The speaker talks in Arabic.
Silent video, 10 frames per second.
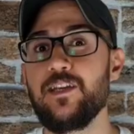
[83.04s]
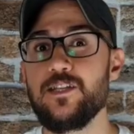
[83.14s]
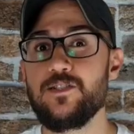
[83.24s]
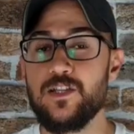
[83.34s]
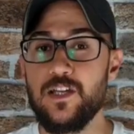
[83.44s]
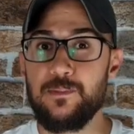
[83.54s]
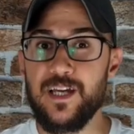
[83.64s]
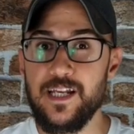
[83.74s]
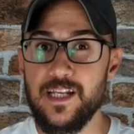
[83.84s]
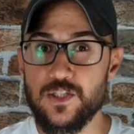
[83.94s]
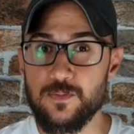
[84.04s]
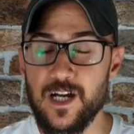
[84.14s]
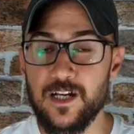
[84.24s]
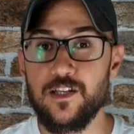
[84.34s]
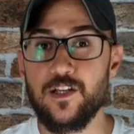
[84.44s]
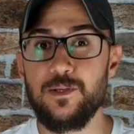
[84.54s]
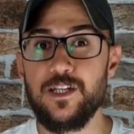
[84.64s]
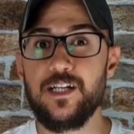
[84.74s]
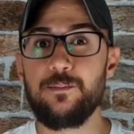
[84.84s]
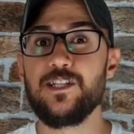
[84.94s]
بيتخزن بهي الأسماك
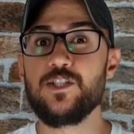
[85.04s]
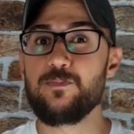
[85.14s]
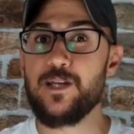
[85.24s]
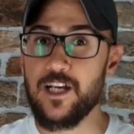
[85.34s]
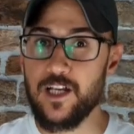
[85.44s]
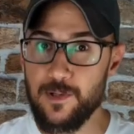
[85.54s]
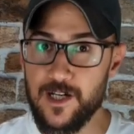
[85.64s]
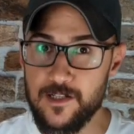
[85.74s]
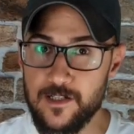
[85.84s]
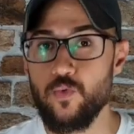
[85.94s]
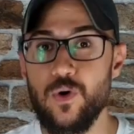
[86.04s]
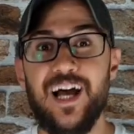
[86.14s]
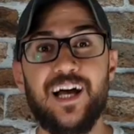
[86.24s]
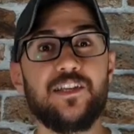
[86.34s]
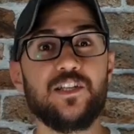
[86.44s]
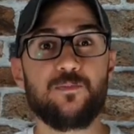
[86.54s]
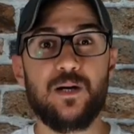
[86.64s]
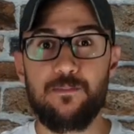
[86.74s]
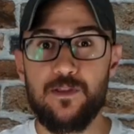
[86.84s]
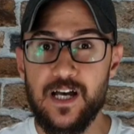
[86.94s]
الكبيرة بنسبة أكبر وأحد
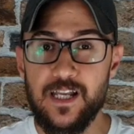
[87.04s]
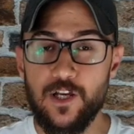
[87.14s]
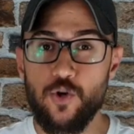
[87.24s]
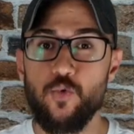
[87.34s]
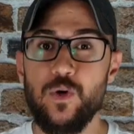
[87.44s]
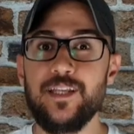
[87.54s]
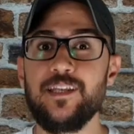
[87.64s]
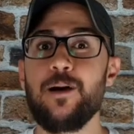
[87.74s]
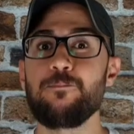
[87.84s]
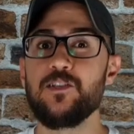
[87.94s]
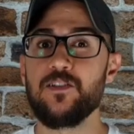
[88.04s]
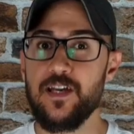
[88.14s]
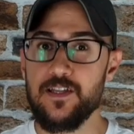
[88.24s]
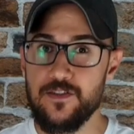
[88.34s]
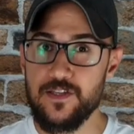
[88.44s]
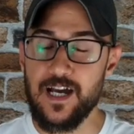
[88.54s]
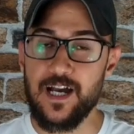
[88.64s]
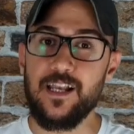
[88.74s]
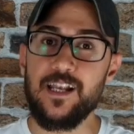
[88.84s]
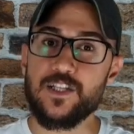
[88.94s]
أسباب ذلك هو إنها بتتغذى
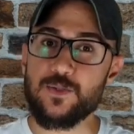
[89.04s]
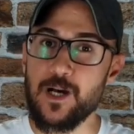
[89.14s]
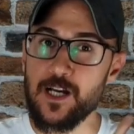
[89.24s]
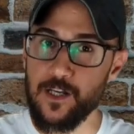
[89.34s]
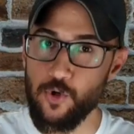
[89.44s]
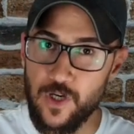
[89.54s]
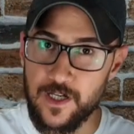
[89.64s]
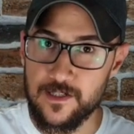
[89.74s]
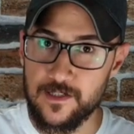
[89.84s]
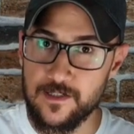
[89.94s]
على الأسماك الأخرى